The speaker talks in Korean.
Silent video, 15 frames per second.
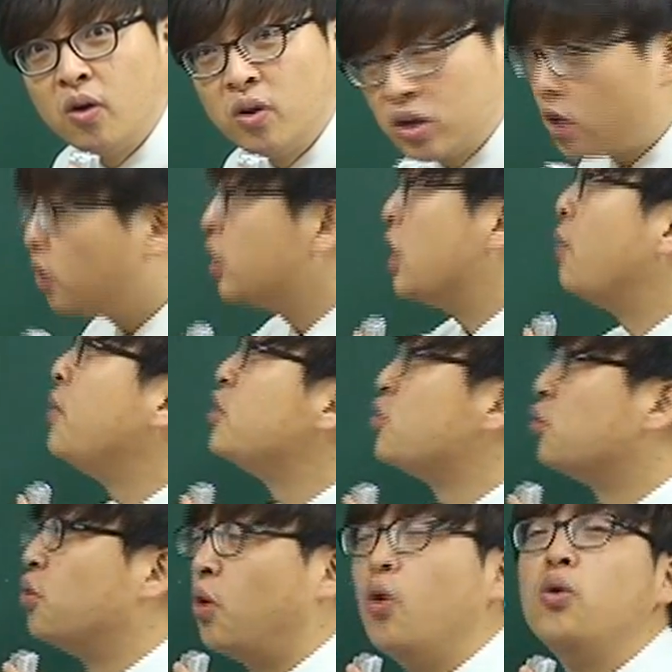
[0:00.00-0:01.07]
그리고 이건
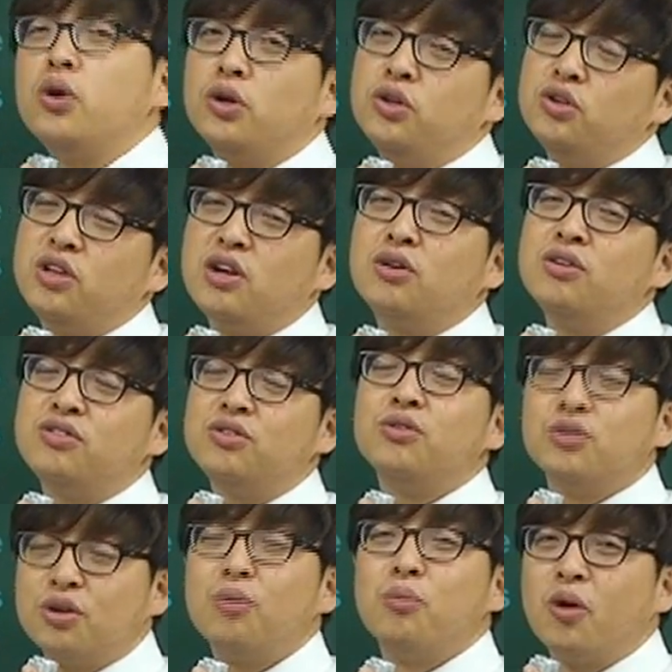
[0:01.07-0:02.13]
예외적으로 어 여기 있는
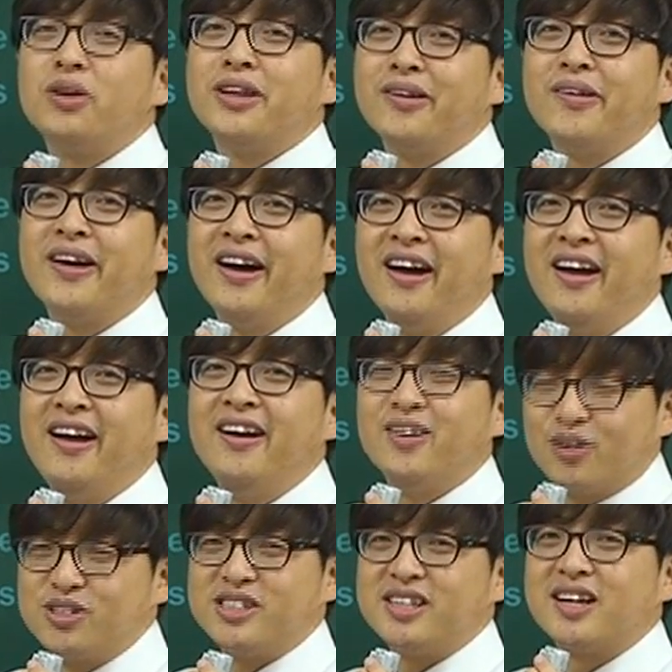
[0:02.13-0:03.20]
디크리스트는 그냥 뭐가 된 거야?
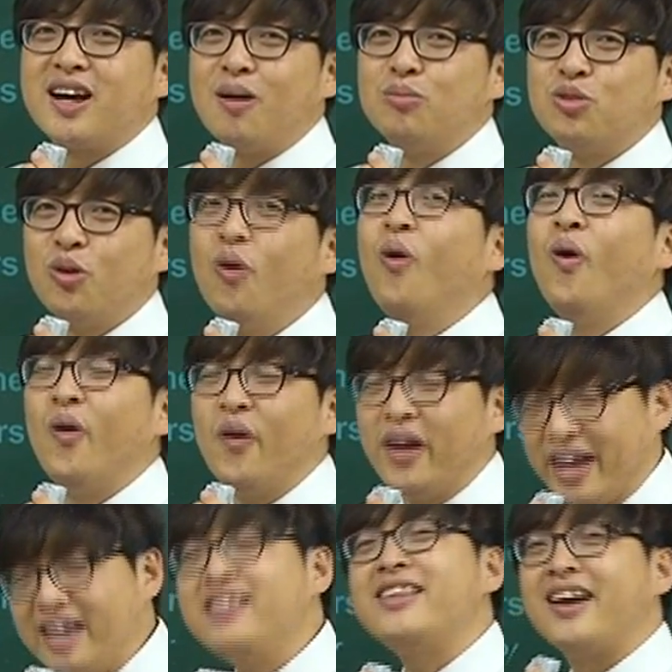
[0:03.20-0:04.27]
그렇지
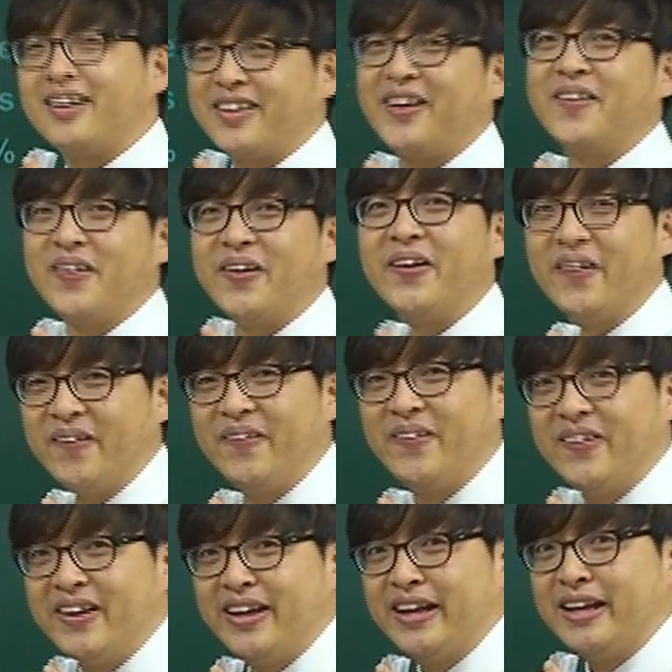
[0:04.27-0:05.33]
감소했다가 된거예요
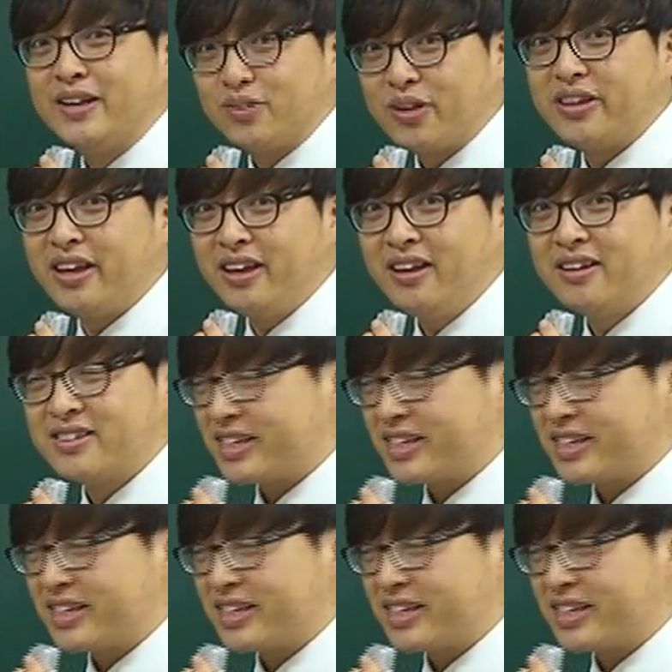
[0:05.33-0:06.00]
되니?